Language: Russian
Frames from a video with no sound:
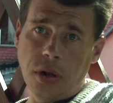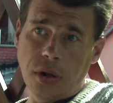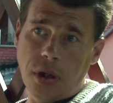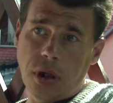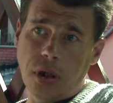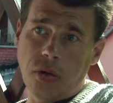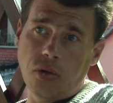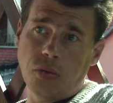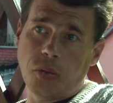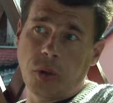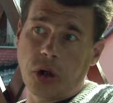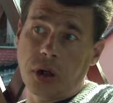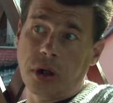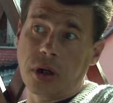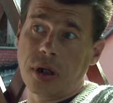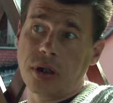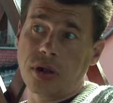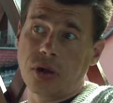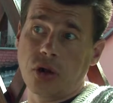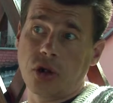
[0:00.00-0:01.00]
Да, он
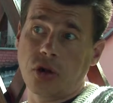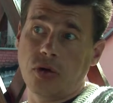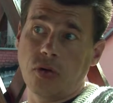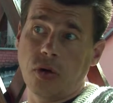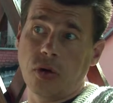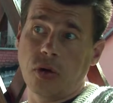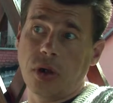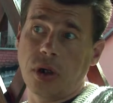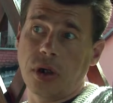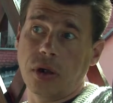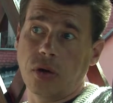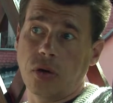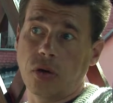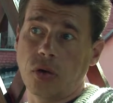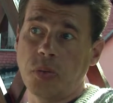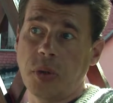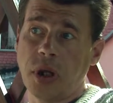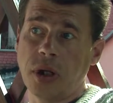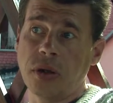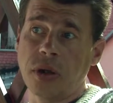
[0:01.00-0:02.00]
прекрасно живет на них, он
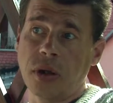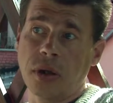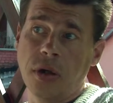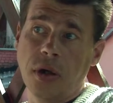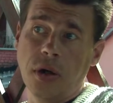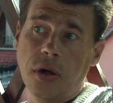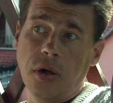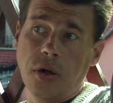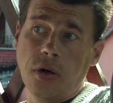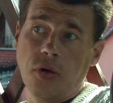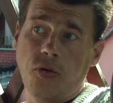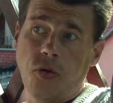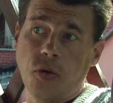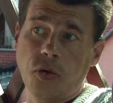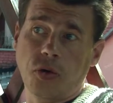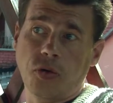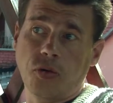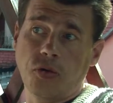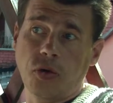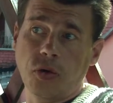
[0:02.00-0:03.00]
5
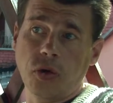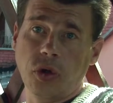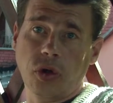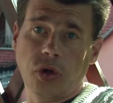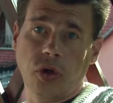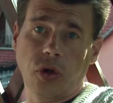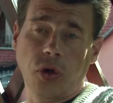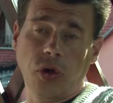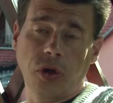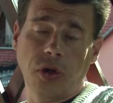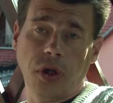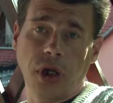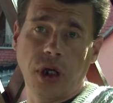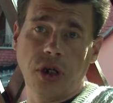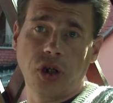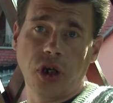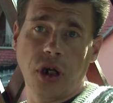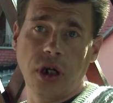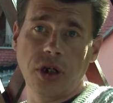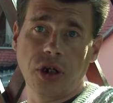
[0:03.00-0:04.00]
фунтов у них стоит
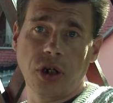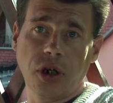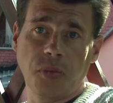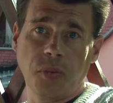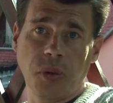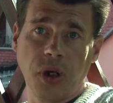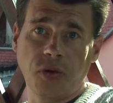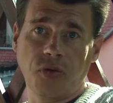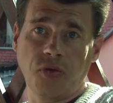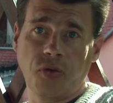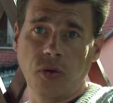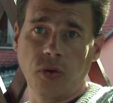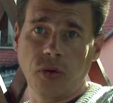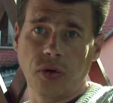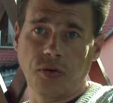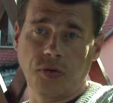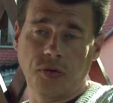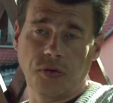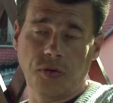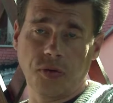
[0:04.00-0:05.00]
ночлежка, 5
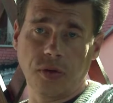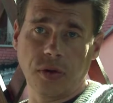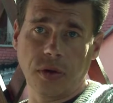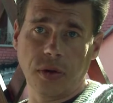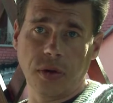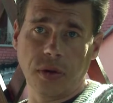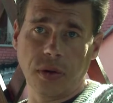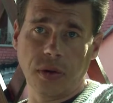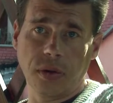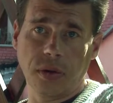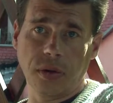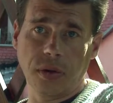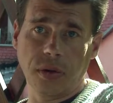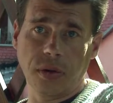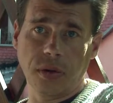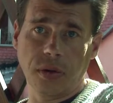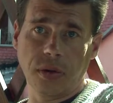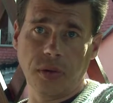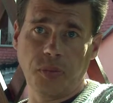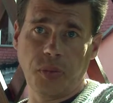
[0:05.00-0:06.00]
фунтов
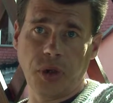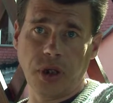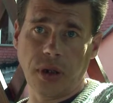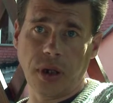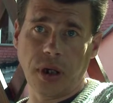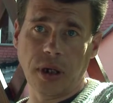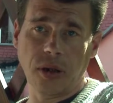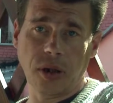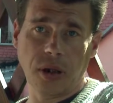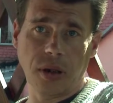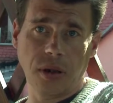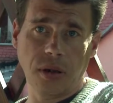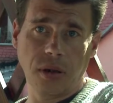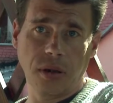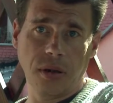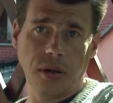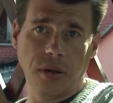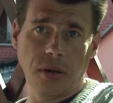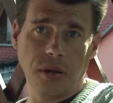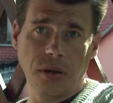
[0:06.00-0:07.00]
э, питания.
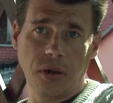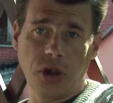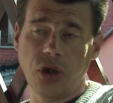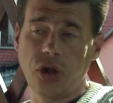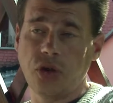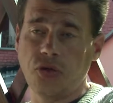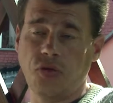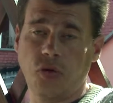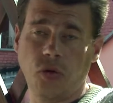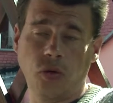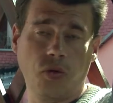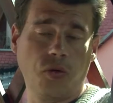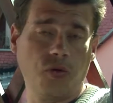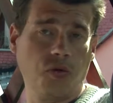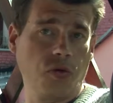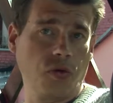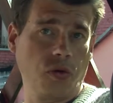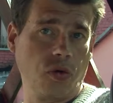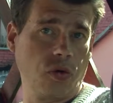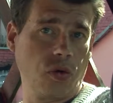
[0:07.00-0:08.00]
10 фунтов
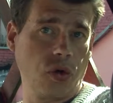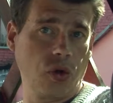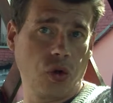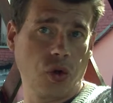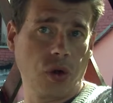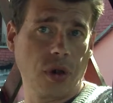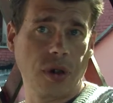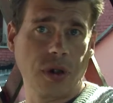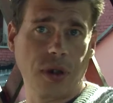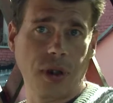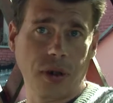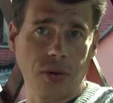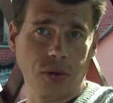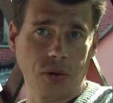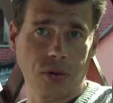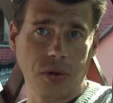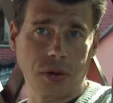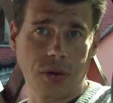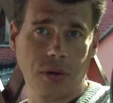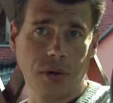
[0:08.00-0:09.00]
у него еще остается
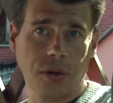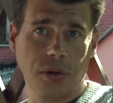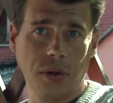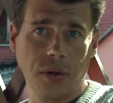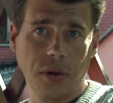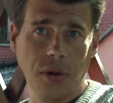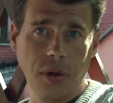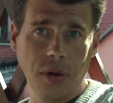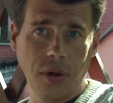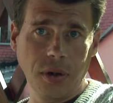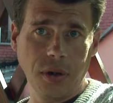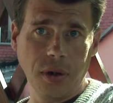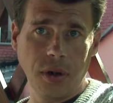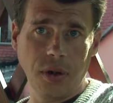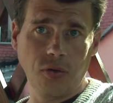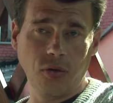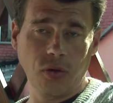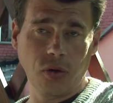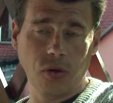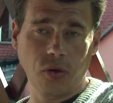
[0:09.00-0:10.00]
на
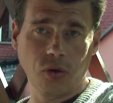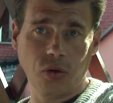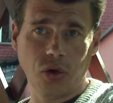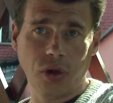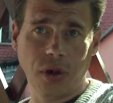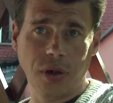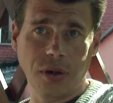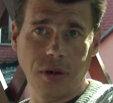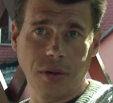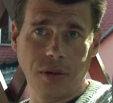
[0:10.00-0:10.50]
его нужды.